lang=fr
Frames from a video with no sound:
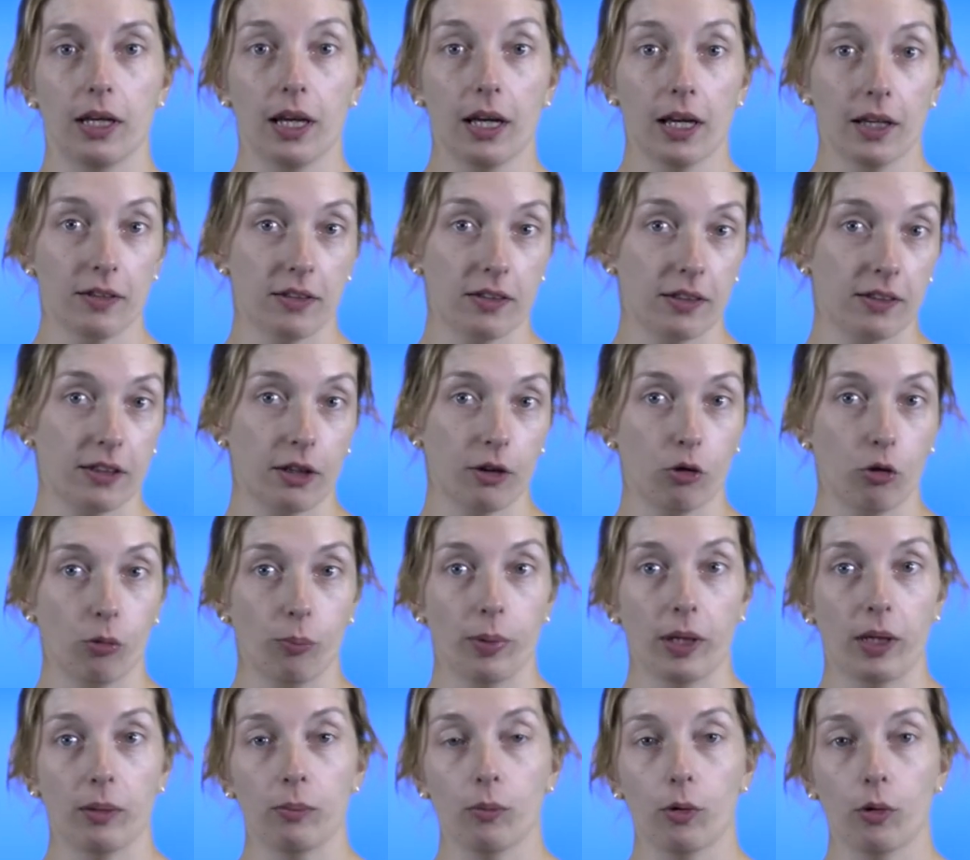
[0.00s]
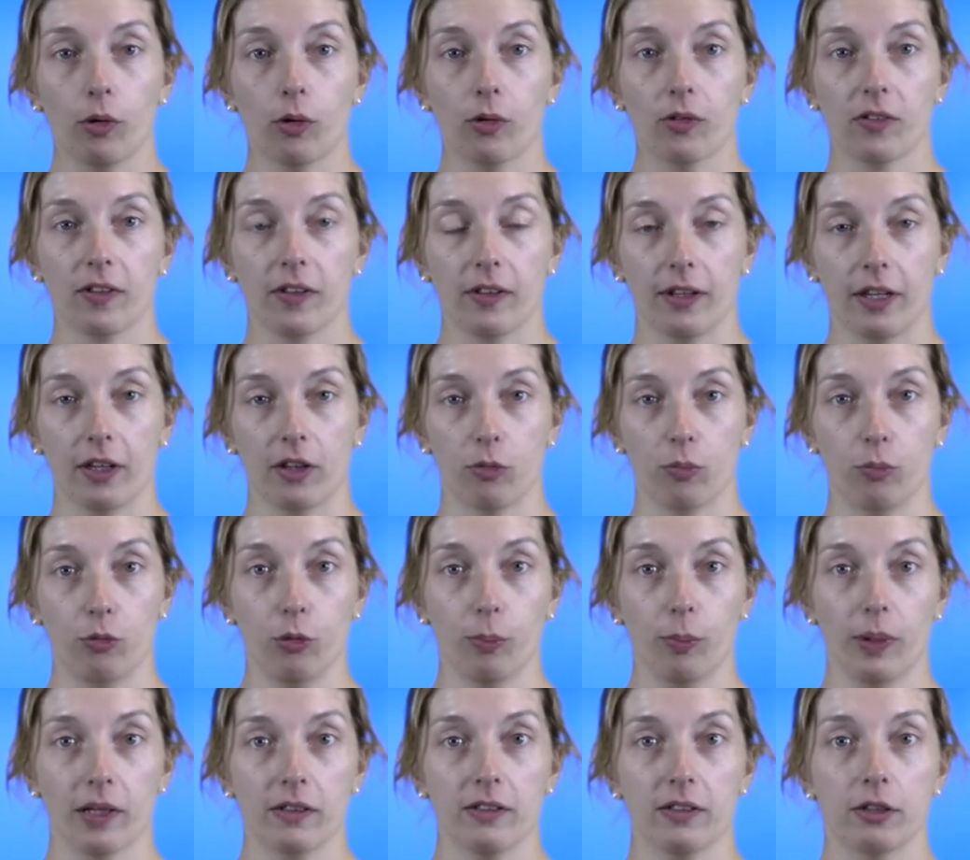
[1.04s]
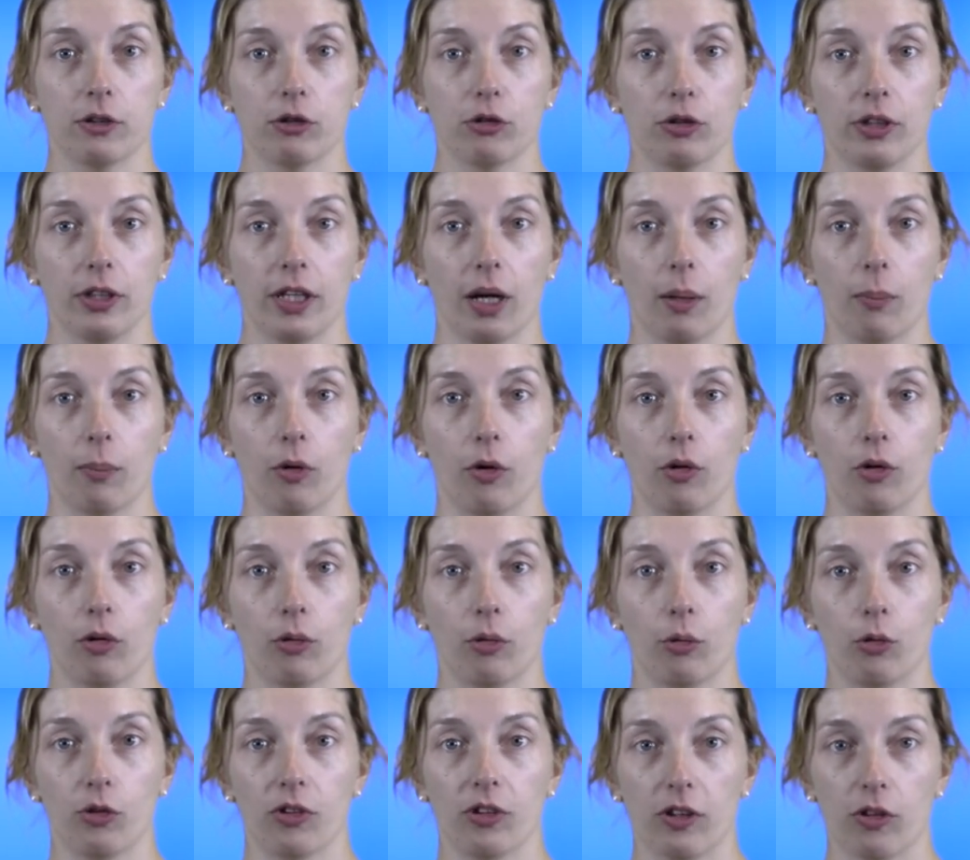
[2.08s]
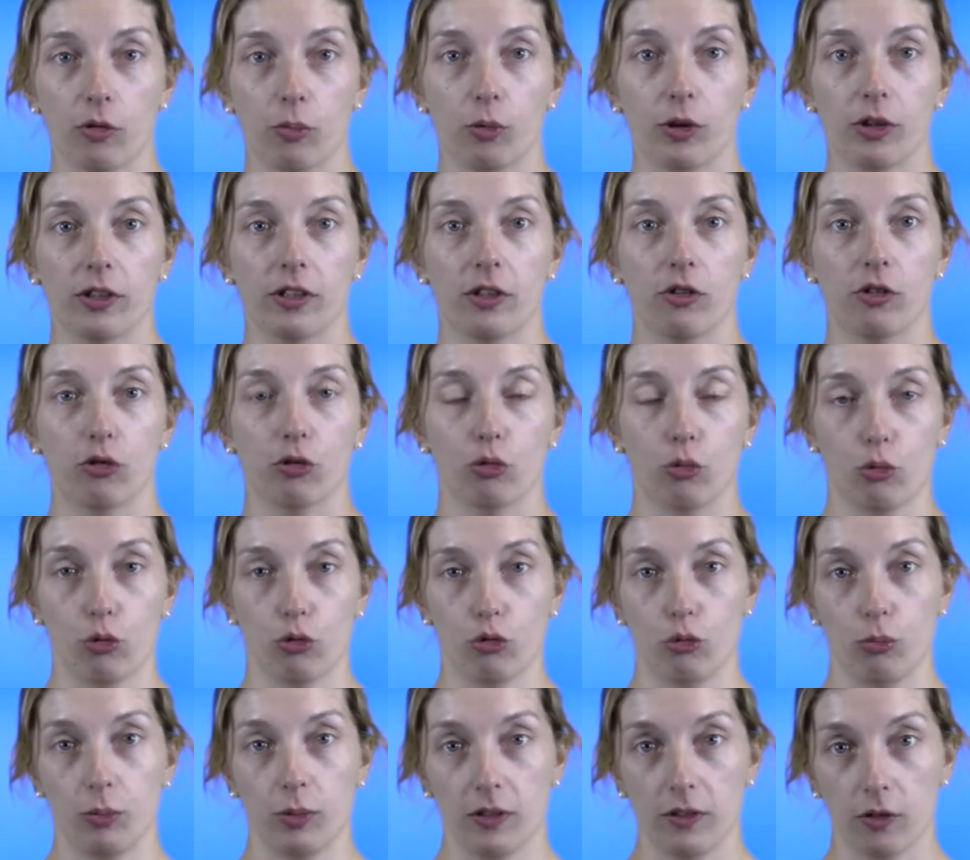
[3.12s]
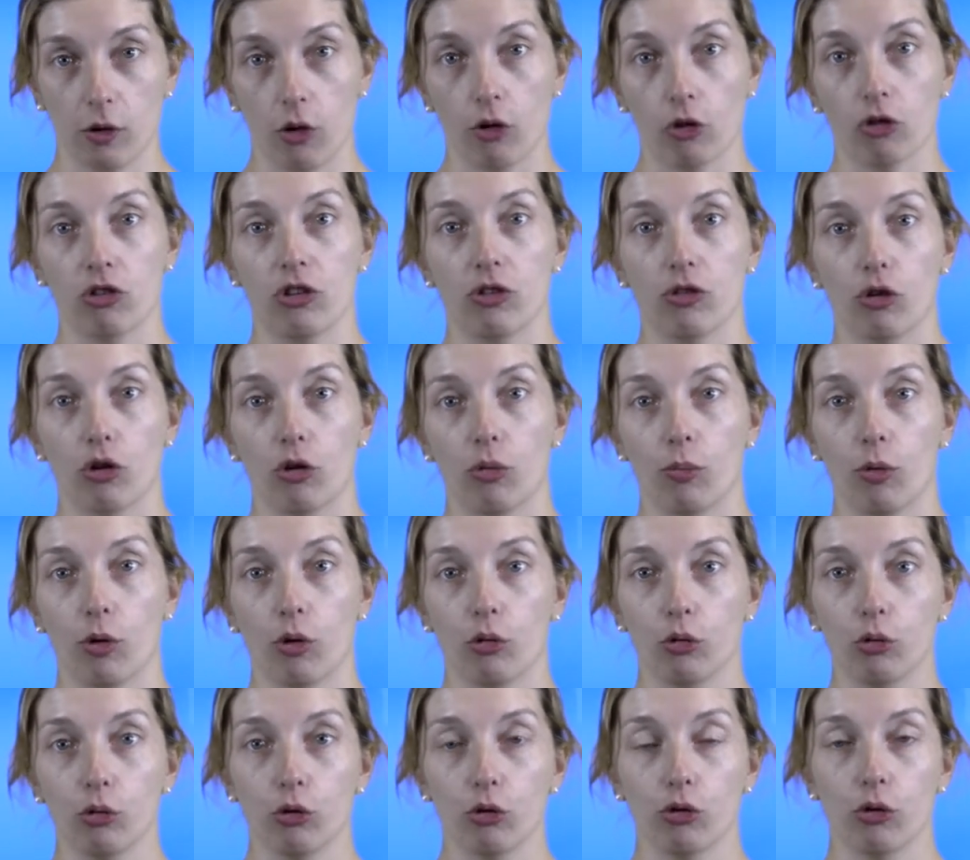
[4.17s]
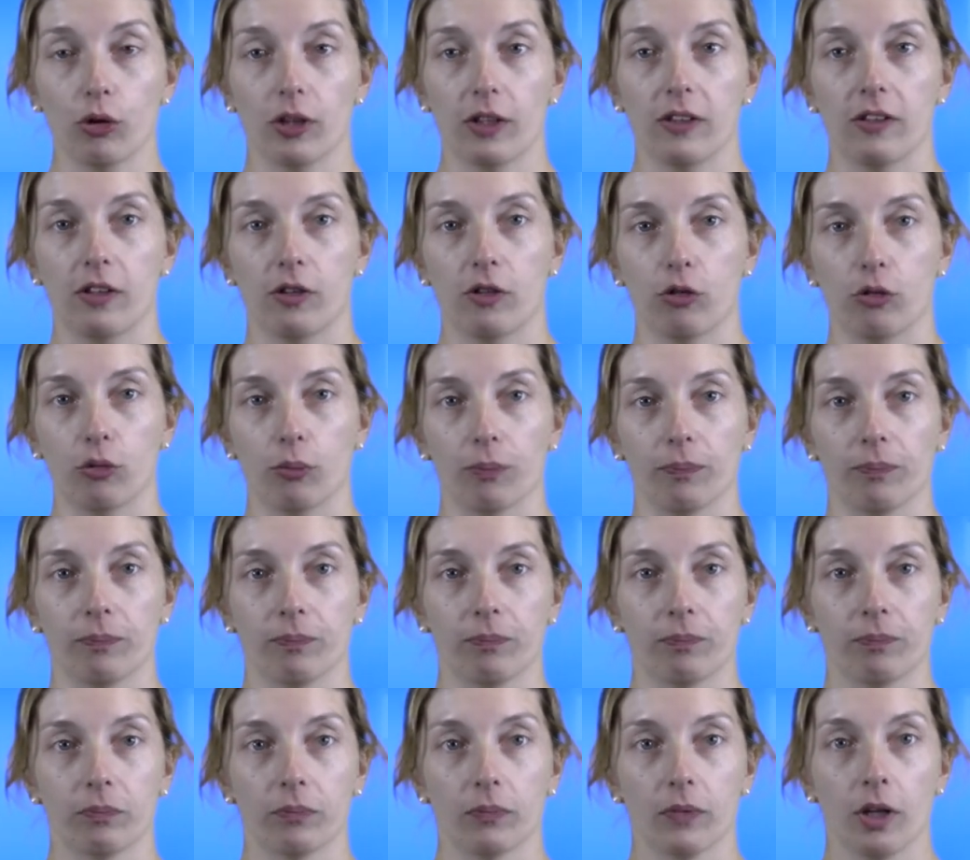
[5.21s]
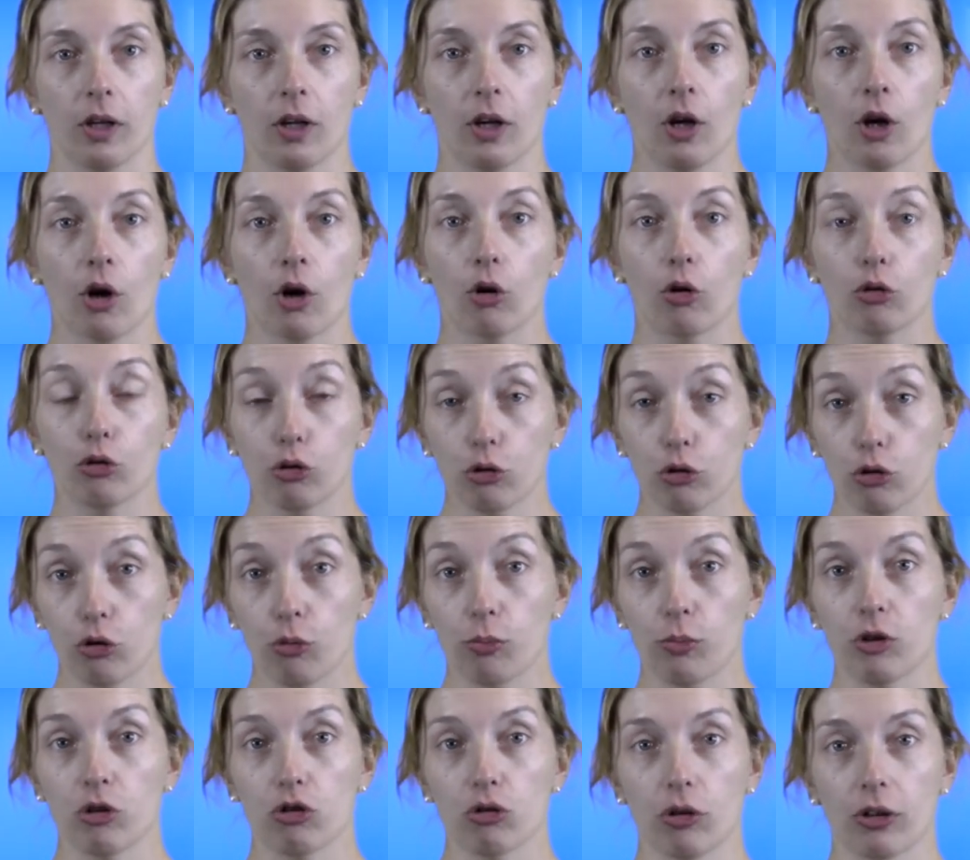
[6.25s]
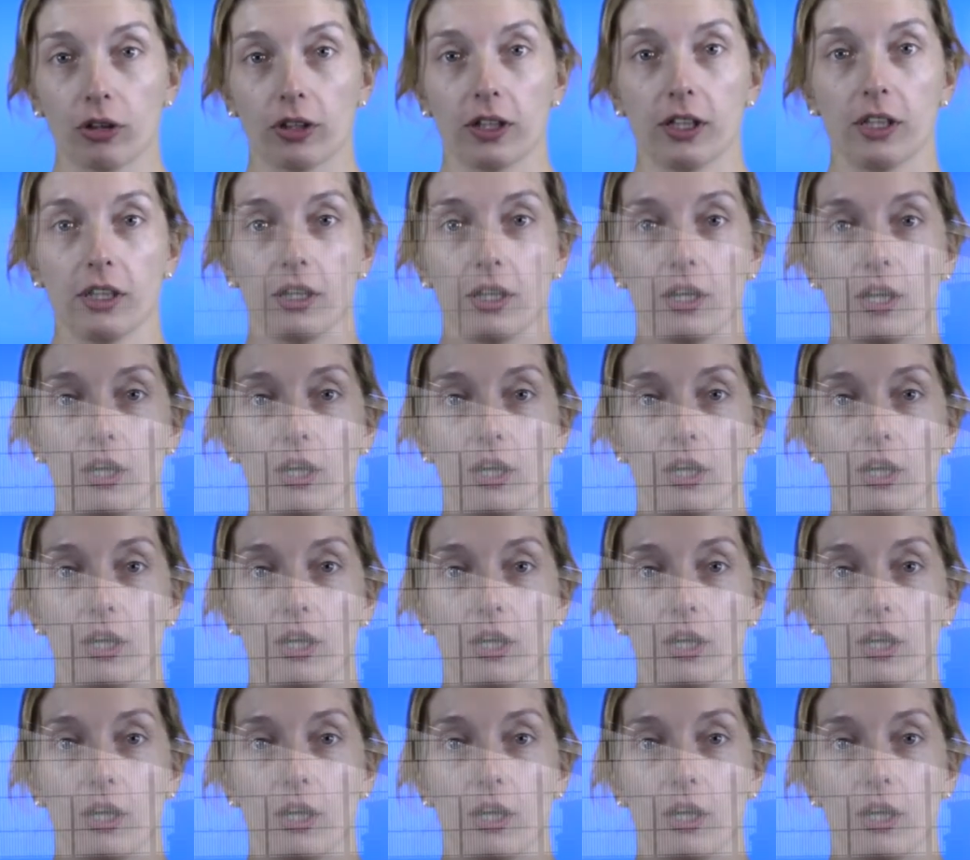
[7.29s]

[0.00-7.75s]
Cet accompagnement s'adresse plus particulièrement aux exploitations soumises à enregistrement ou autorisation. En une demi-journée,